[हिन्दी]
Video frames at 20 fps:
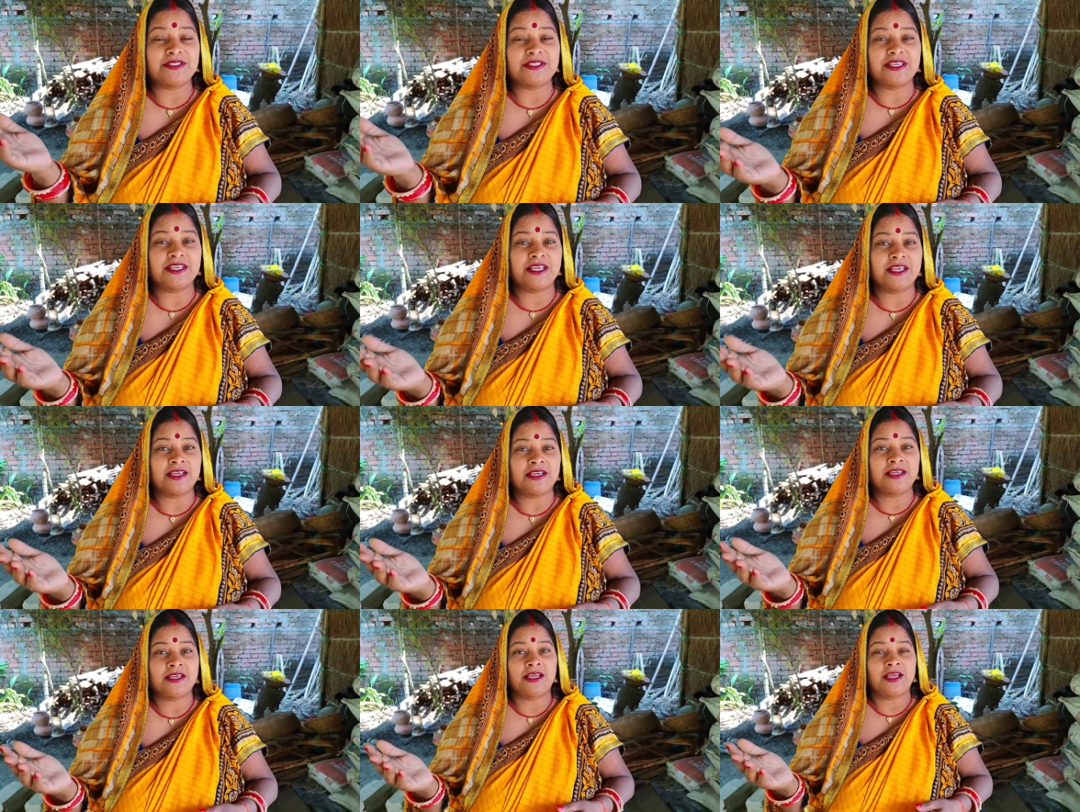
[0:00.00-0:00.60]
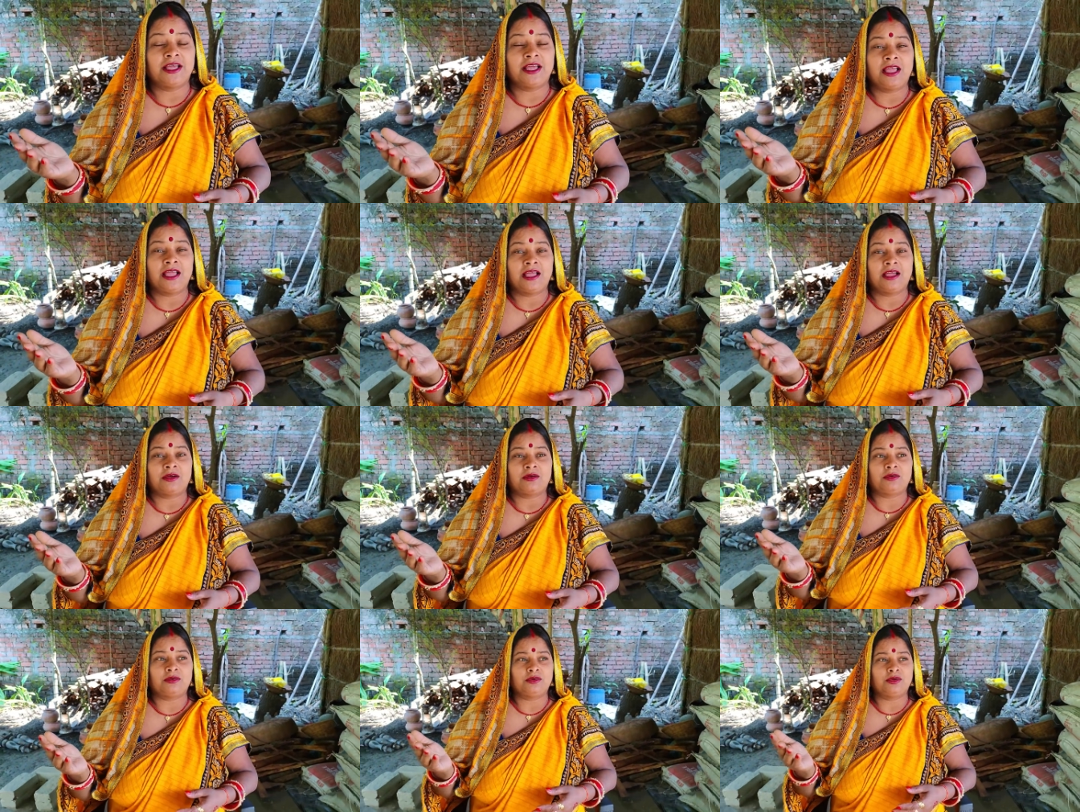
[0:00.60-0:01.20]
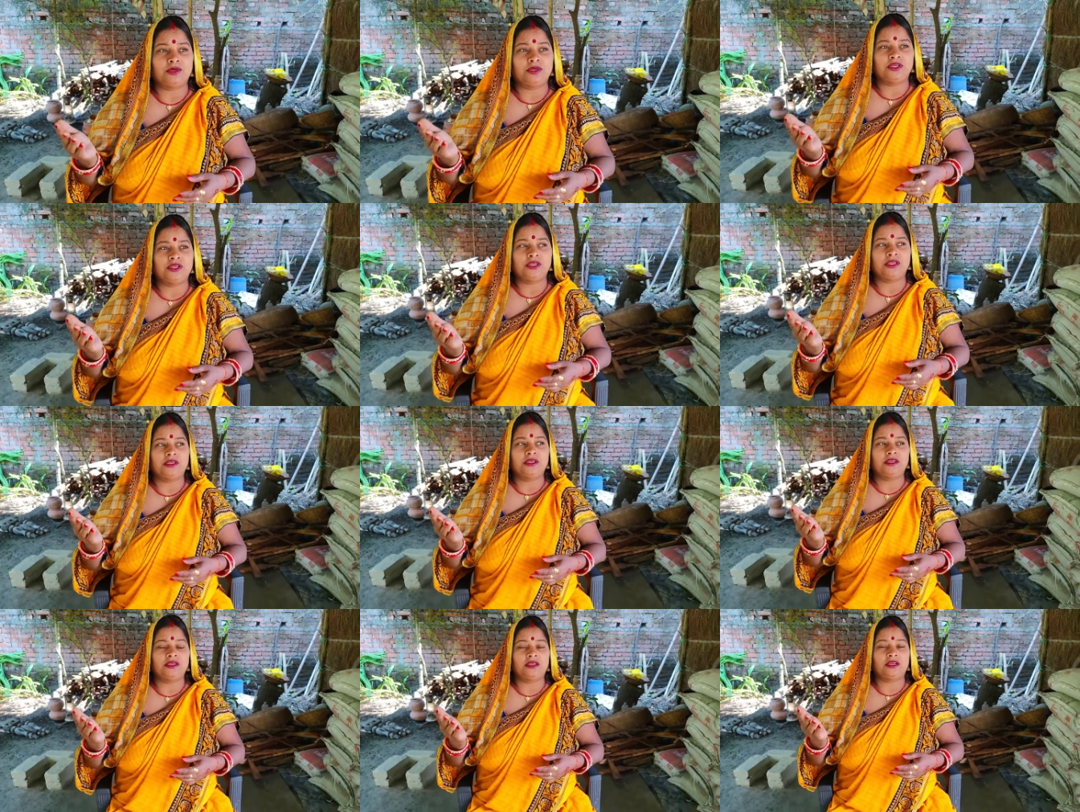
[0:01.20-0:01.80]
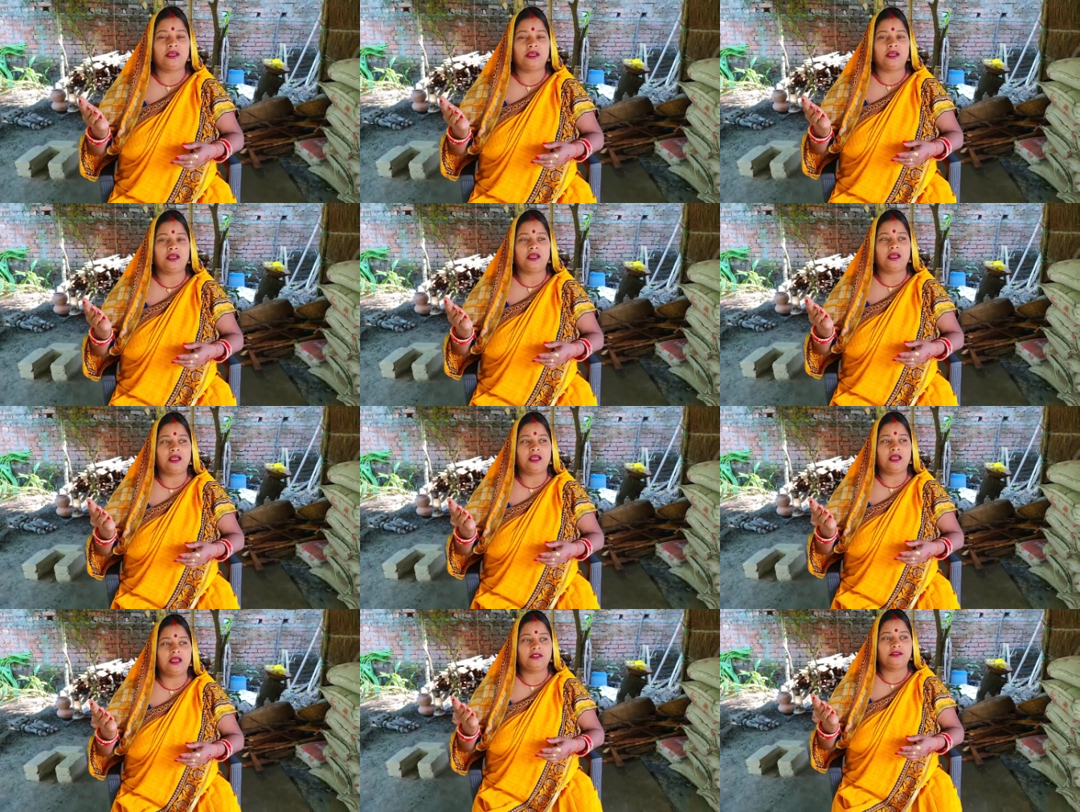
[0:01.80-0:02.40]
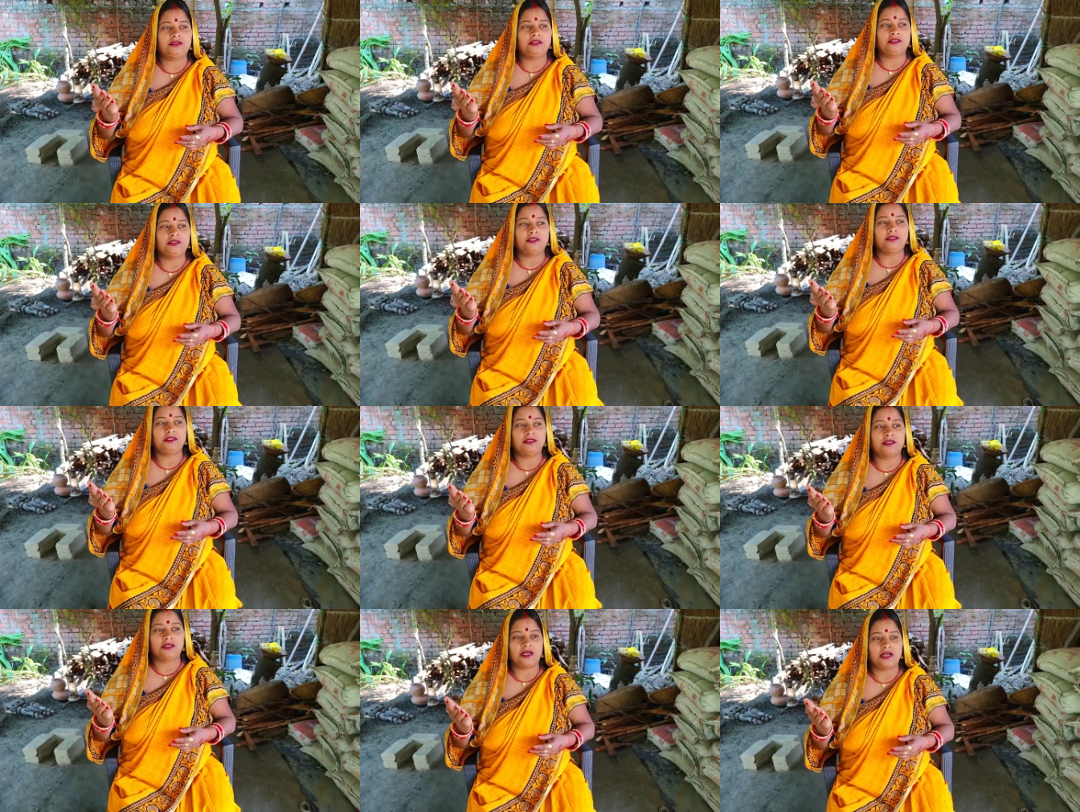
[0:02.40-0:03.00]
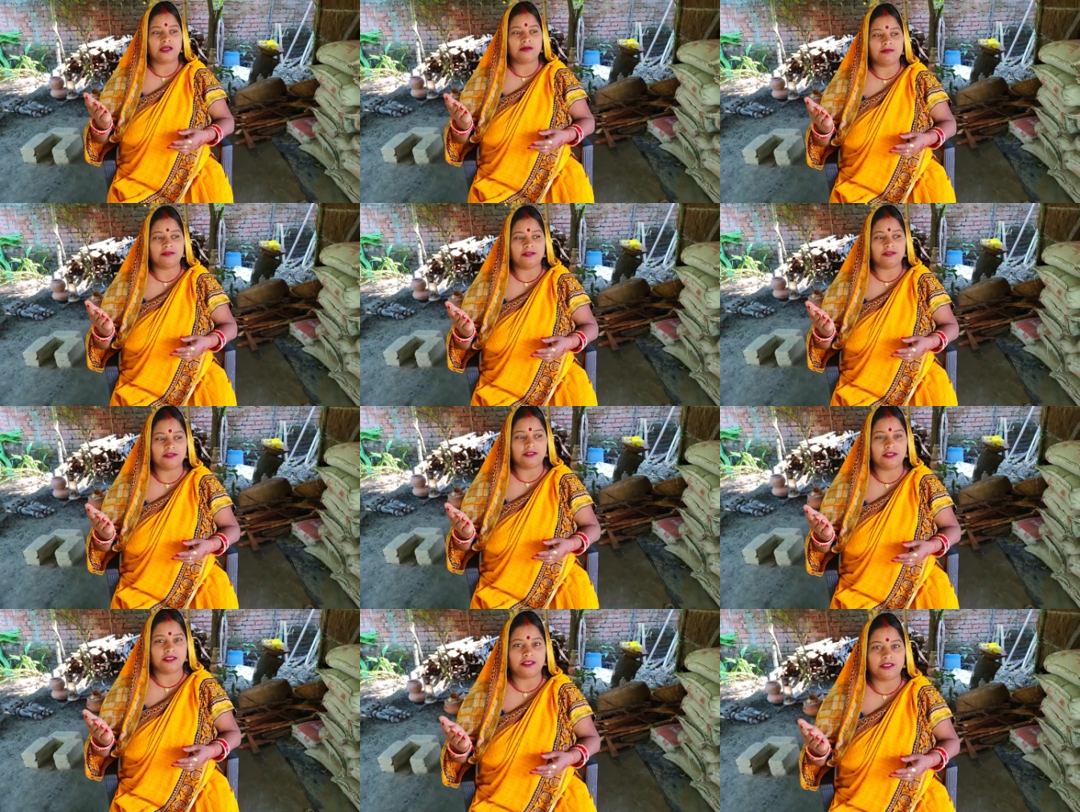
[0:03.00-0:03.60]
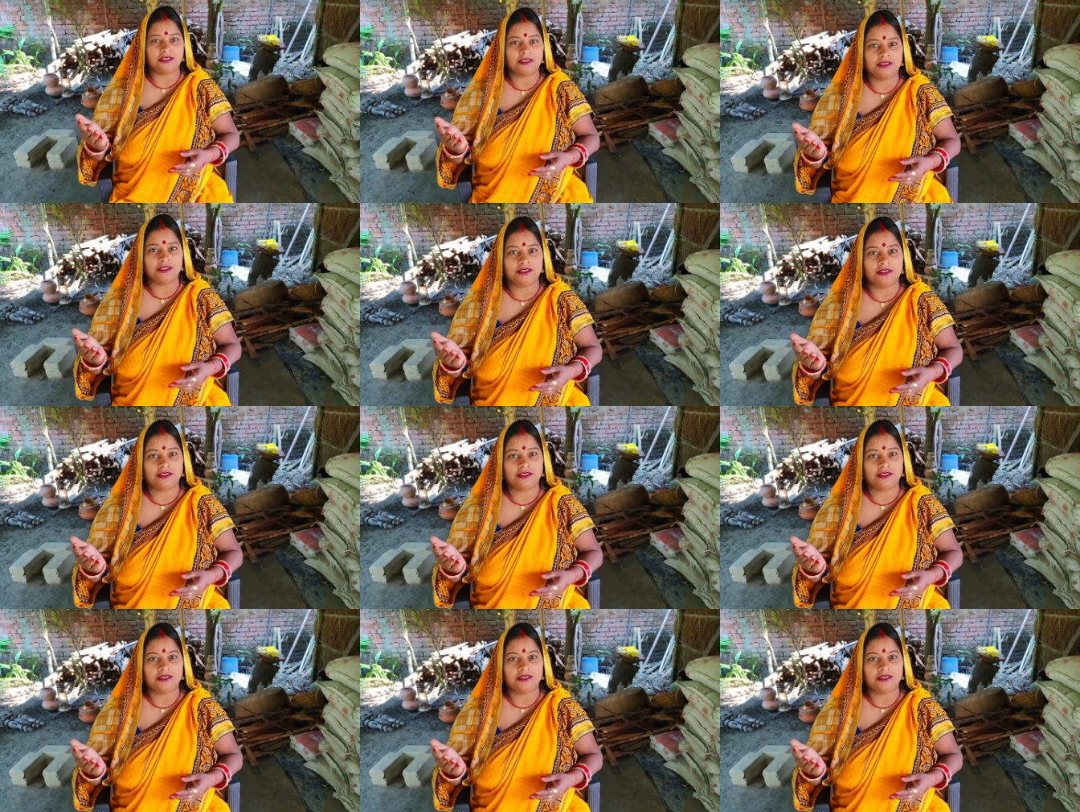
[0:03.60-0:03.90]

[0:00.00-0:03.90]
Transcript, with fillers: से कोई थी कहा बोलते हैं